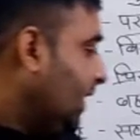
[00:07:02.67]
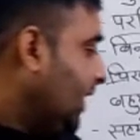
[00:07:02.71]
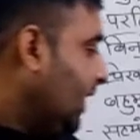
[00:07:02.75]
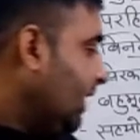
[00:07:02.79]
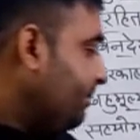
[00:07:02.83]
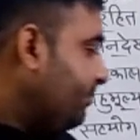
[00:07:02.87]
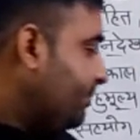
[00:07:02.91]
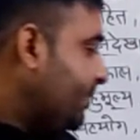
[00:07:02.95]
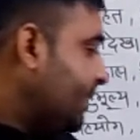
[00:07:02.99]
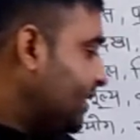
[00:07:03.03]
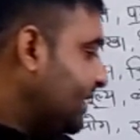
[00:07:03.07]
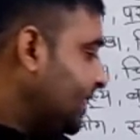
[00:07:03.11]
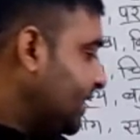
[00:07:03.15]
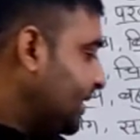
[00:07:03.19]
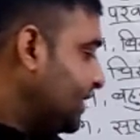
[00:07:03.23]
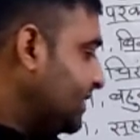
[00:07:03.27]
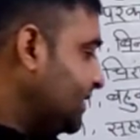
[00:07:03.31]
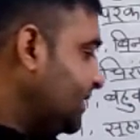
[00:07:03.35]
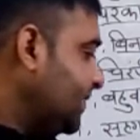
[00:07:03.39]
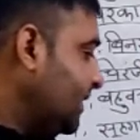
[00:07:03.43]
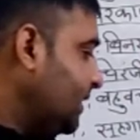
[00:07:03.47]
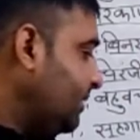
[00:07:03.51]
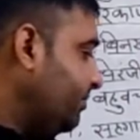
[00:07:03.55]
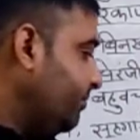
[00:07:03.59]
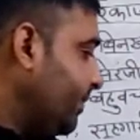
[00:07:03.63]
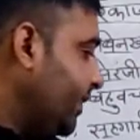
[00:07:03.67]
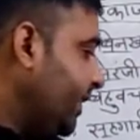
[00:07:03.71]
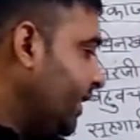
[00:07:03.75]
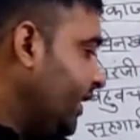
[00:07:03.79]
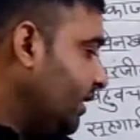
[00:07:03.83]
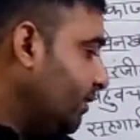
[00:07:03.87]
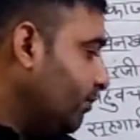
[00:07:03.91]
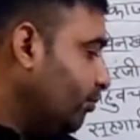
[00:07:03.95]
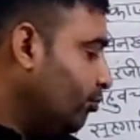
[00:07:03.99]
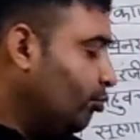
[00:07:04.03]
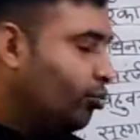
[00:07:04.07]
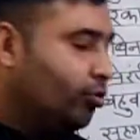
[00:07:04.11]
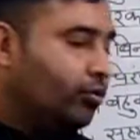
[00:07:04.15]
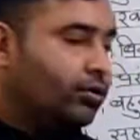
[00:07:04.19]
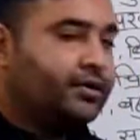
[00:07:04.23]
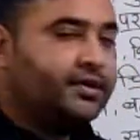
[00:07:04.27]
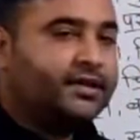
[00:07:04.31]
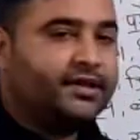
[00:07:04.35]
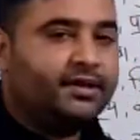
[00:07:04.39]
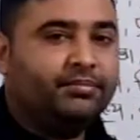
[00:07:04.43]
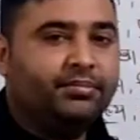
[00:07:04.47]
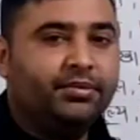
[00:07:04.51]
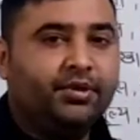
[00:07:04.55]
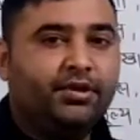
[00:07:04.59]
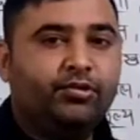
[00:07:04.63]
अप्रत्याशित में मूल
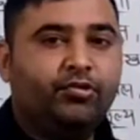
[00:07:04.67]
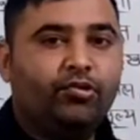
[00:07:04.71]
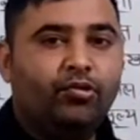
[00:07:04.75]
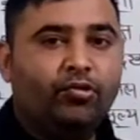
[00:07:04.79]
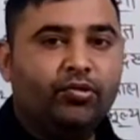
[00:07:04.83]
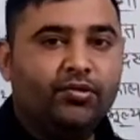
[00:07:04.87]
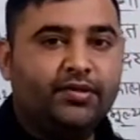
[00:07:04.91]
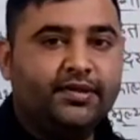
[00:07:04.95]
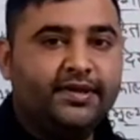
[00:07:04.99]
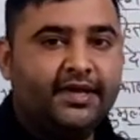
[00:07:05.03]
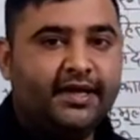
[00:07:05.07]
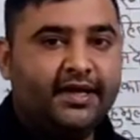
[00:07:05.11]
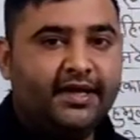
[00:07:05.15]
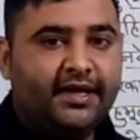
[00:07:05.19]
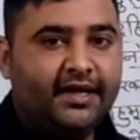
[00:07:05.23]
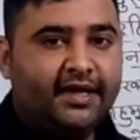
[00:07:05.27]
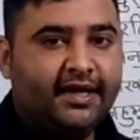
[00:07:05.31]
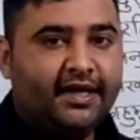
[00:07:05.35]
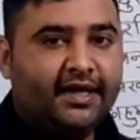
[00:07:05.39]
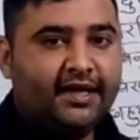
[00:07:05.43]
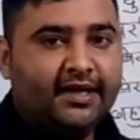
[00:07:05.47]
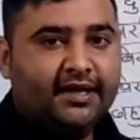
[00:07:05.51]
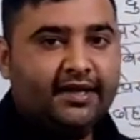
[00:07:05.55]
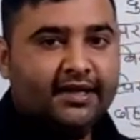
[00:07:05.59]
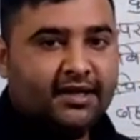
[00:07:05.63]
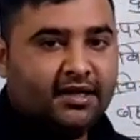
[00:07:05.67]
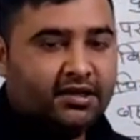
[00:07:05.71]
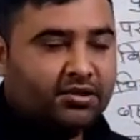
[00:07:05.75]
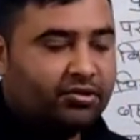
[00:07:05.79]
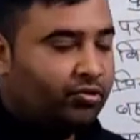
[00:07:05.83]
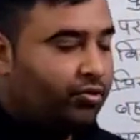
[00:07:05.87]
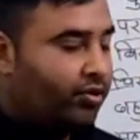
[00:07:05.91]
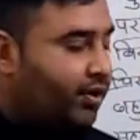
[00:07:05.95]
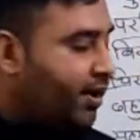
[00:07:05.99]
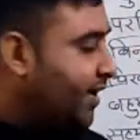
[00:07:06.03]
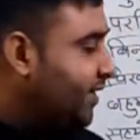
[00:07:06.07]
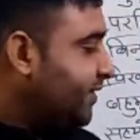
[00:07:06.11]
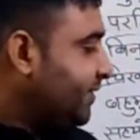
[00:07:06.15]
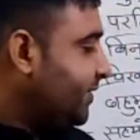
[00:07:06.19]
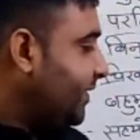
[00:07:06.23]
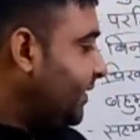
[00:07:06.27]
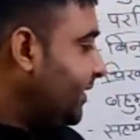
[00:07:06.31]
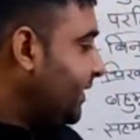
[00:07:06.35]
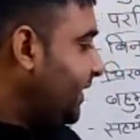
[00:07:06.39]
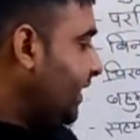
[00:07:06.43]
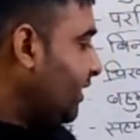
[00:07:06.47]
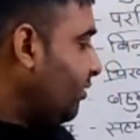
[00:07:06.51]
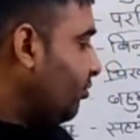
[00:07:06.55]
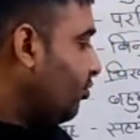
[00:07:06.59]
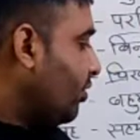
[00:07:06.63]
शब्द कौन सा है तो आंसर
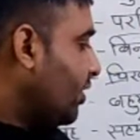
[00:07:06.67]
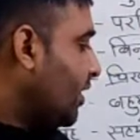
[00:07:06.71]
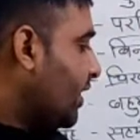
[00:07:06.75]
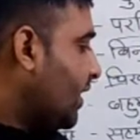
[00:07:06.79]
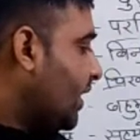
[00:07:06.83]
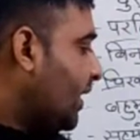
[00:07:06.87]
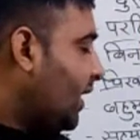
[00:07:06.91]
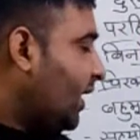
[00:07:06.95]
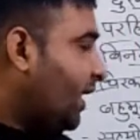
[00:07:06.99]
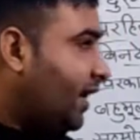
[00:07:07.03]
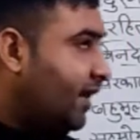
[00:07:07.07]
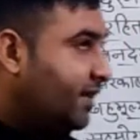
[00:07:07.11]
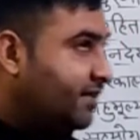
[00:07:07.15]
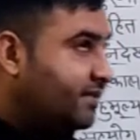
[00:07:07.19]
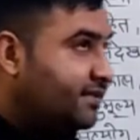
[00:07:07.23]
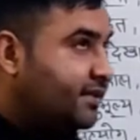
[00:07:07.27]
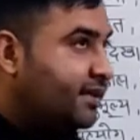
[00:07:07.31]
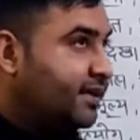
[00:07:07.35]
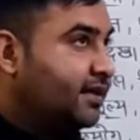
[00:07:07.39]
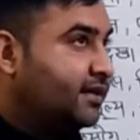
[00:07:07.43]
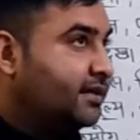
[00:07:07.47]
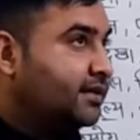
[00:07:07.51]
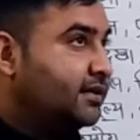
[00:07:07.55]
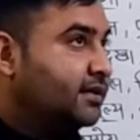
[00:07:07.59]
क्या होगा आशा